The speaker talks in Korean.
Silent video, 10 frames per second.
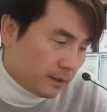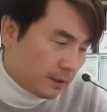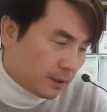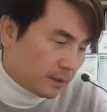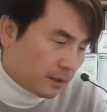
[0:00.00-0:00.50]

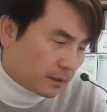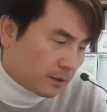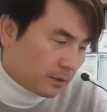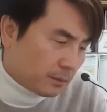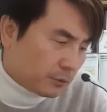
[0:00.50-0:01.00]
이에 따라
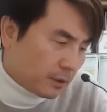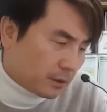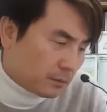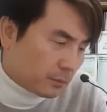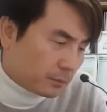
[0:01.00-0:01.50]
경기
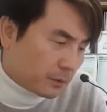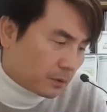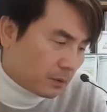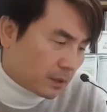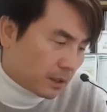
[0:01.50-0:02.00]
부양을
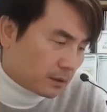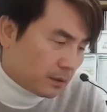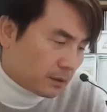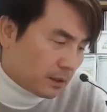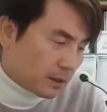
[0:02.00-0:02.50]
목표로
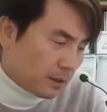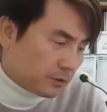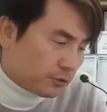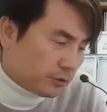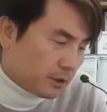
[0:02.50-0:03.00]
강력하게
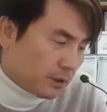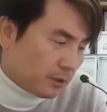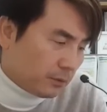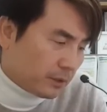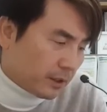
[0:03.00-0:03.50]

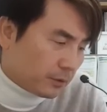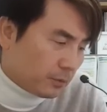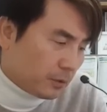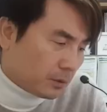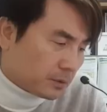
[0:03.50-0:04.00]
추진해온
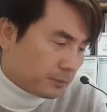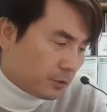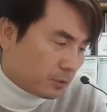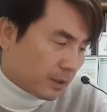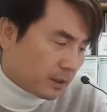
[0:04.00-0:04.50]
대규모
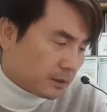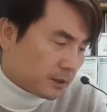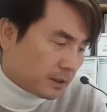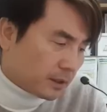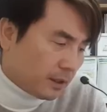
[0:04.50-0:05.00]
금융 완화
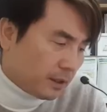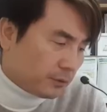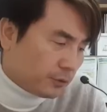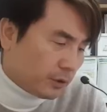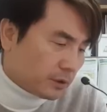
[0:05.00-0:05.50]

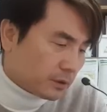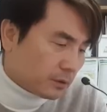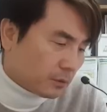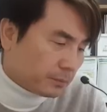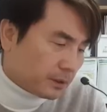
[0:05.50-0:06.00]
책의
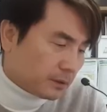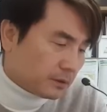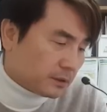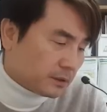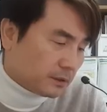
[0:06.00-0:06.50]
유연성을
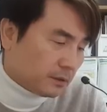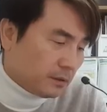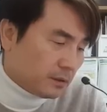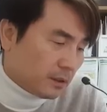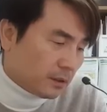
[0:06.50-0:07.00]
높이는
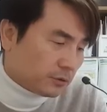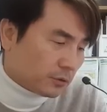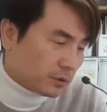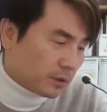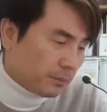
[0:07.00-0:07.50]
등
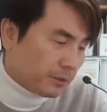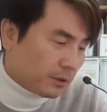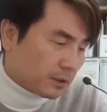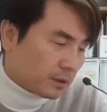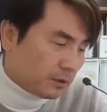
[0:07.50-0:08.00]
조정이
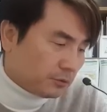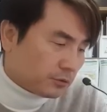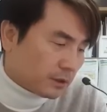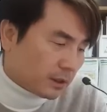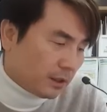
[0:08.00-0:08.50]
필요하다는
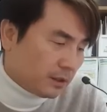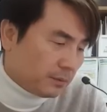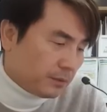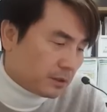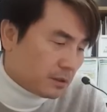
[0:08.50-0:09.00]
주장에
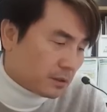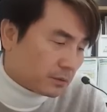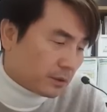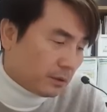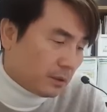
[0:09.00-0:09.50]
힘이
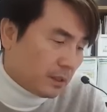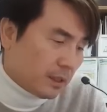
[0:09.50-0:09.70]
실렸고요.